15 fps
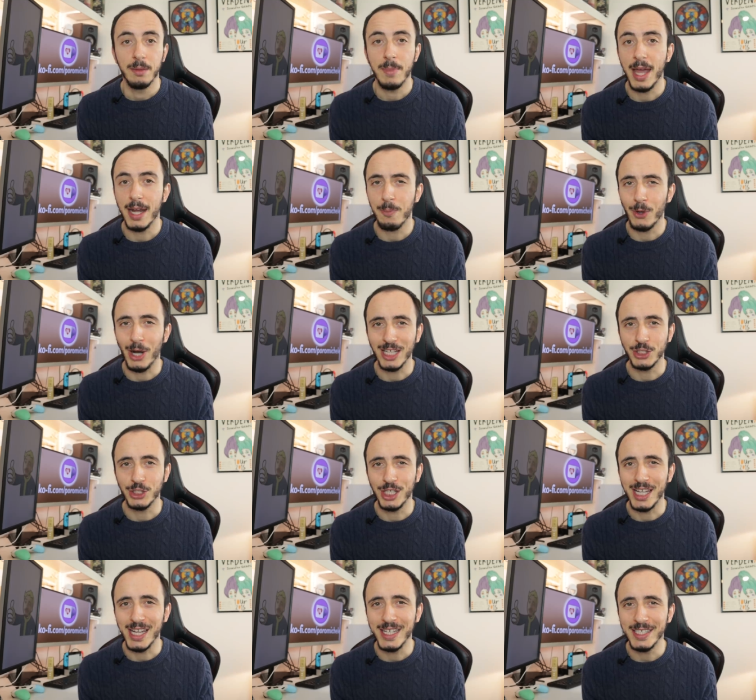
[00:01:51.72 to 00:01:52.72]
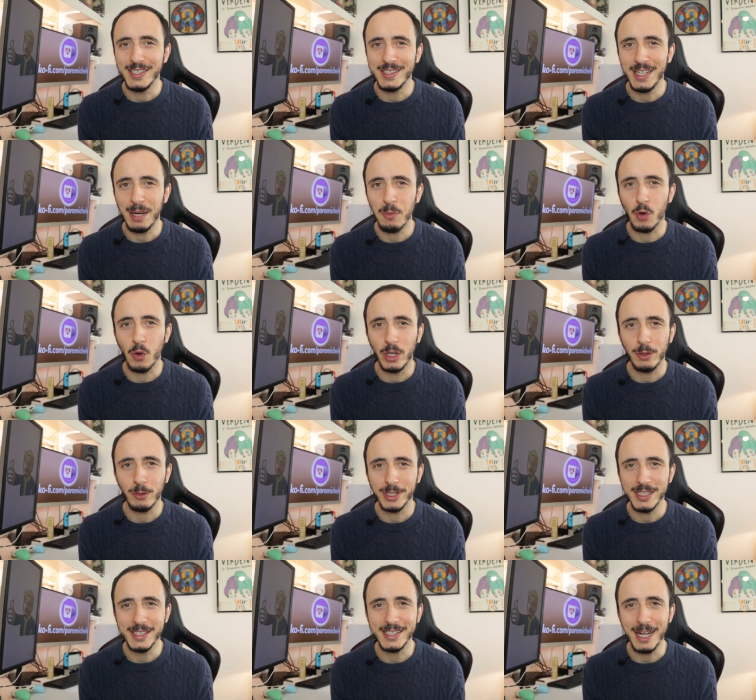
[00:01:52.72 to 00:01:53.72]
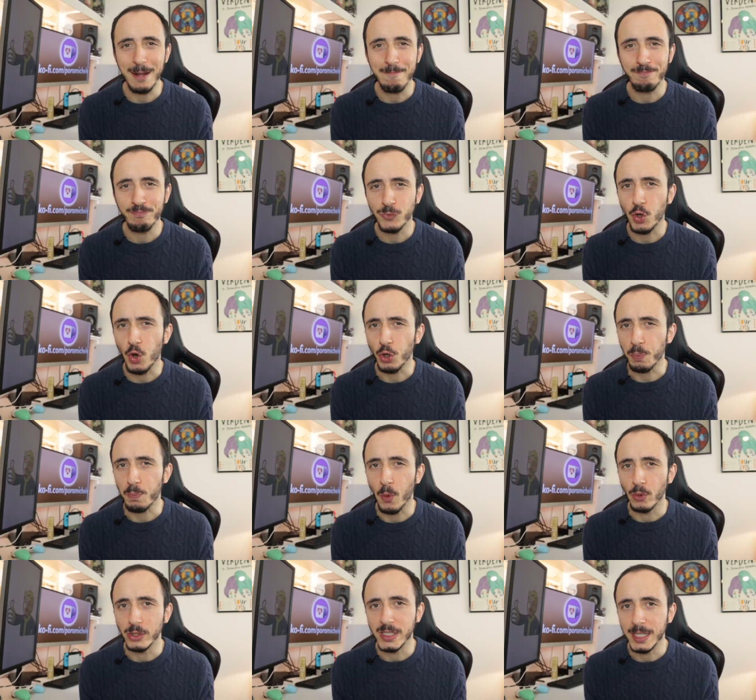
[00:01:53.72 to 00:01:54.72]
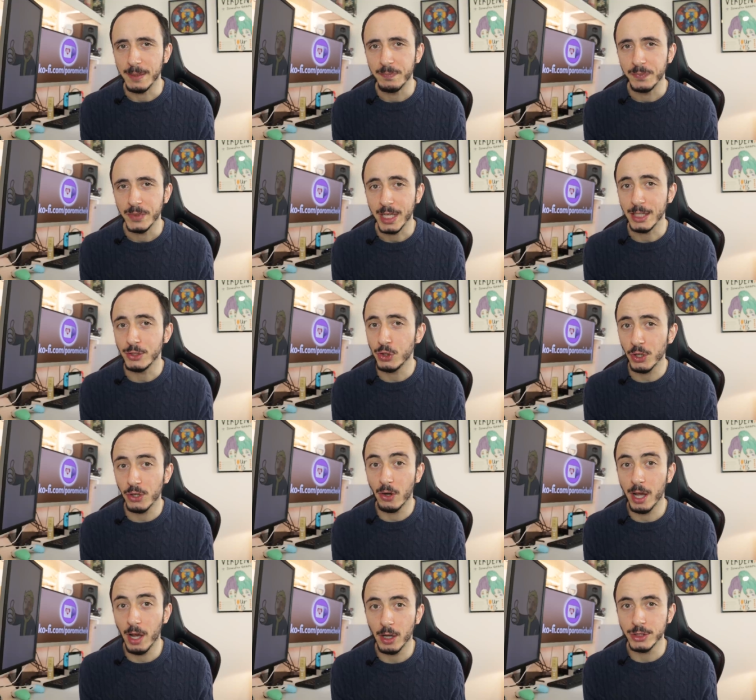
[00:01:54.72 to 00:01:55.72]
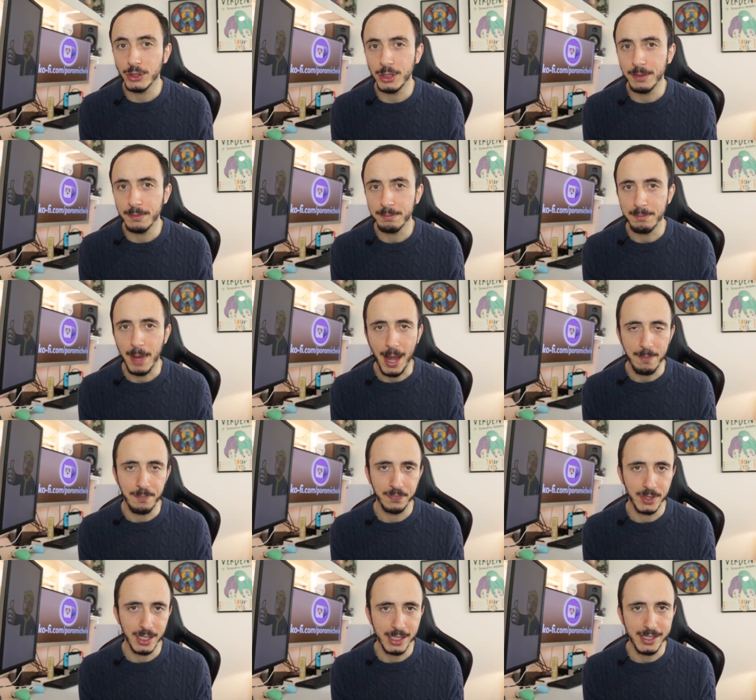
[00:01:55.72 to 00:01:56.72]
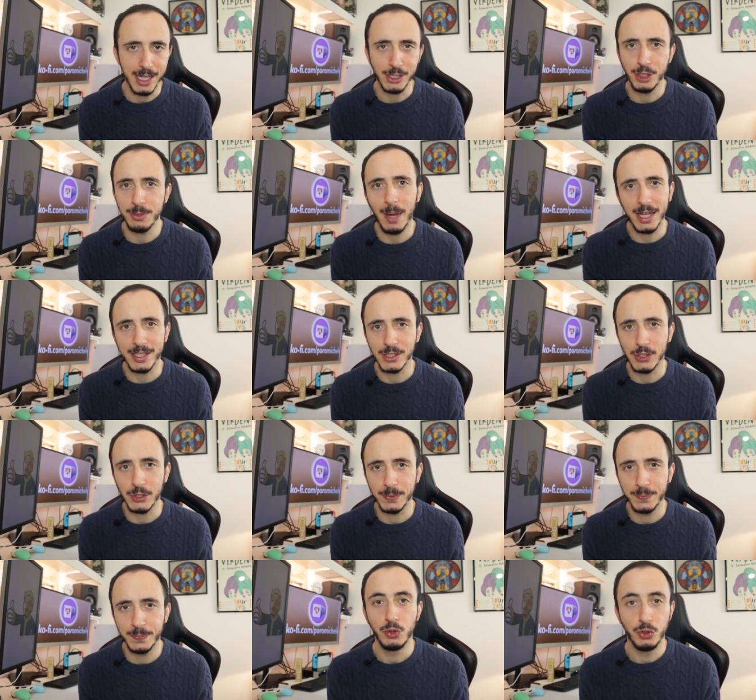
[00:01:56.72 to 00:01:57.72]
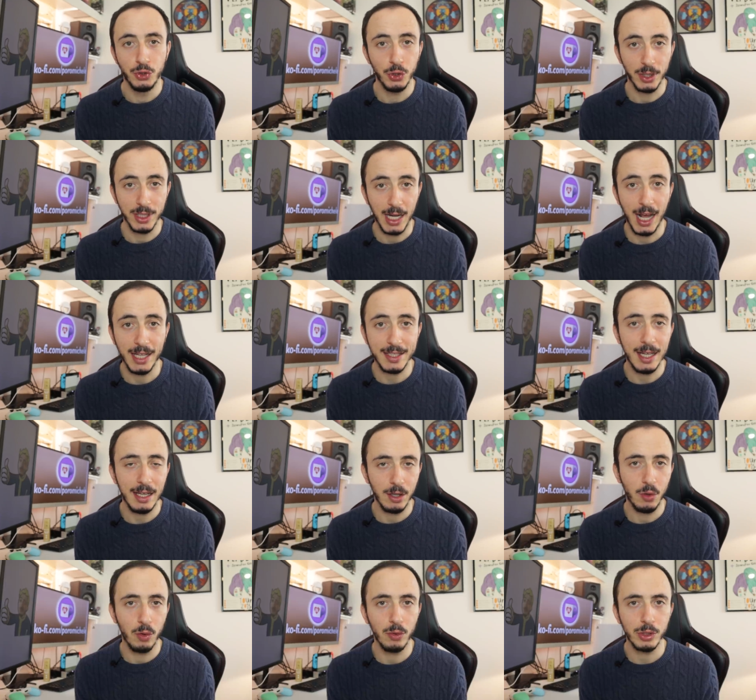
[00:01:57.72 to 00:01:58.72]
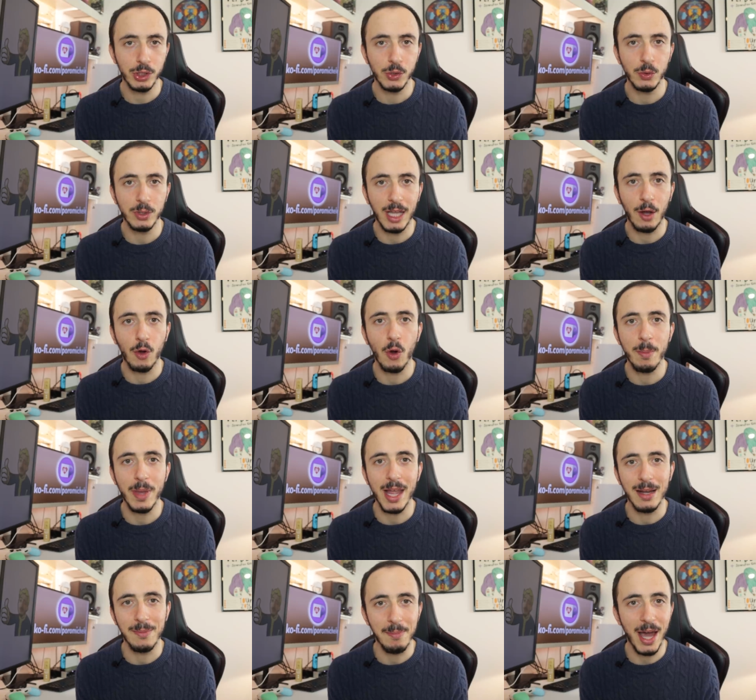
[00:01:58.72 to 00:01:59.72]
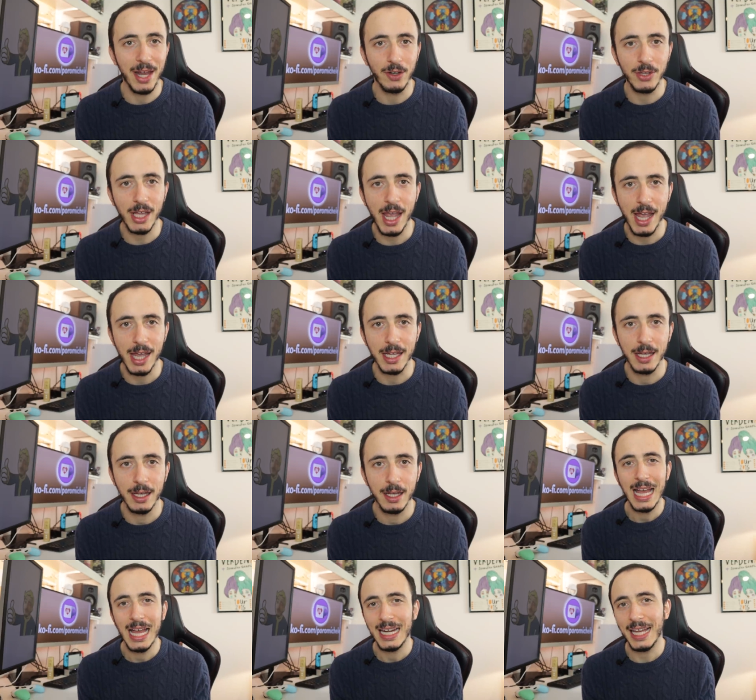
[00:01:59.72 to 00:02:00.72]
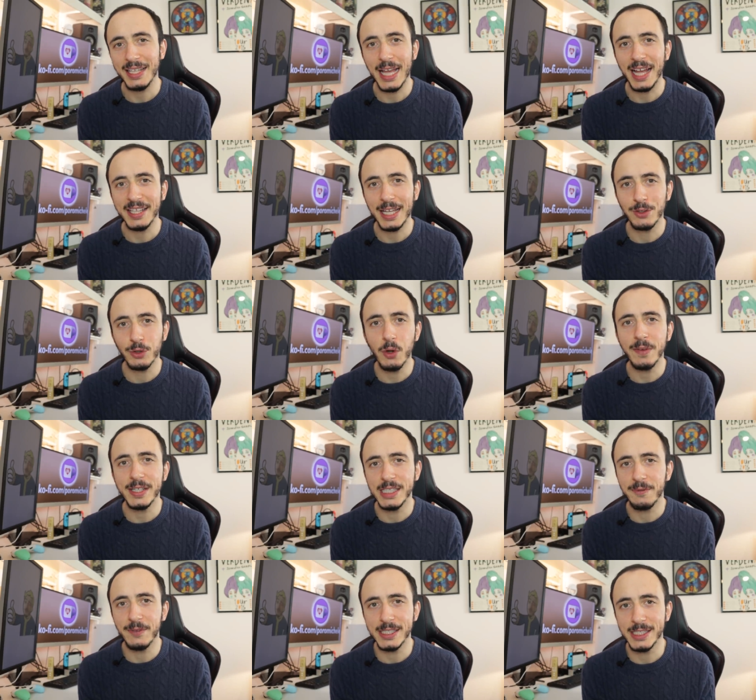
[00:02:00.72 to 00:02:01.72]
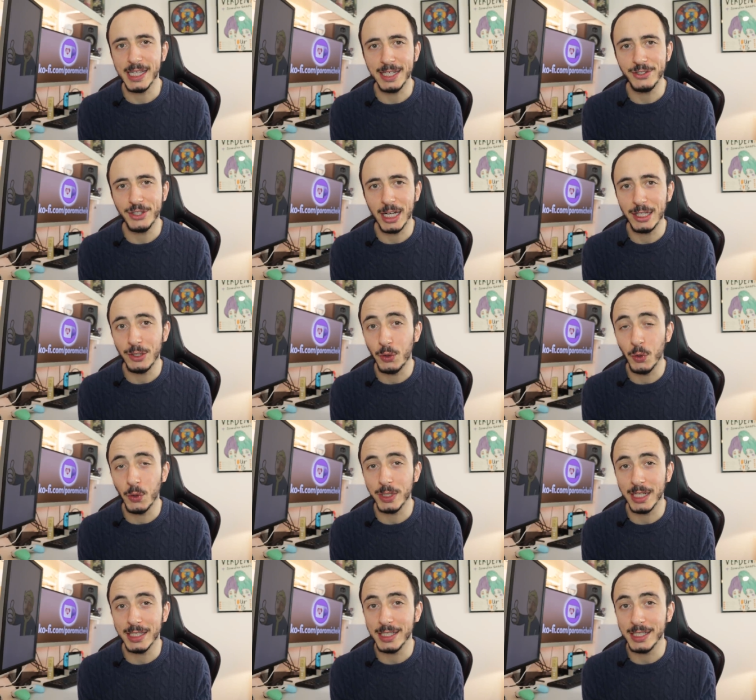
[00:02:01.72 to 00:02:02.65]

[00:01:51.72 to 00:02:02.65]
Bene, poracci, iniziamo con le notizie corpose. Che giorno è oggi? Beh, il 10 marzo, giornata conosciuta come il Mario Day, la data dove si festeggia l'icona